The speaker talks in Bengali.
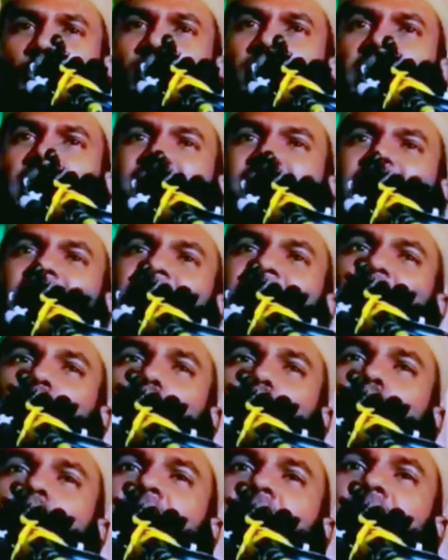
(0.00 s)
তোমরা যে
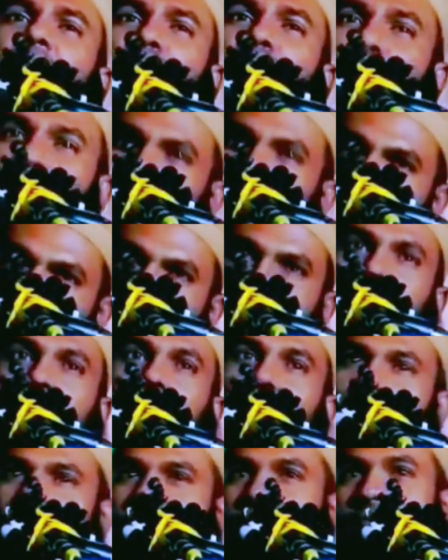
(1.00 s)
দুর্গার পুজো
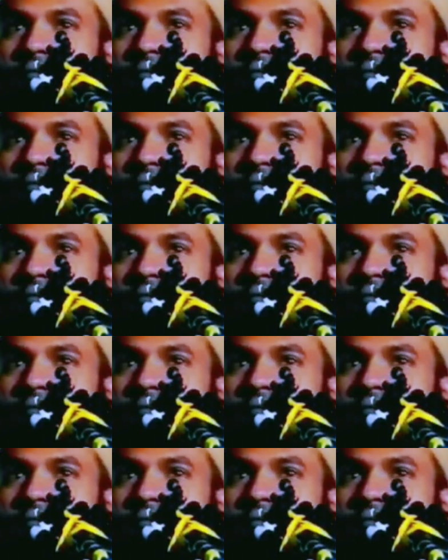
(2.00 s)
করছো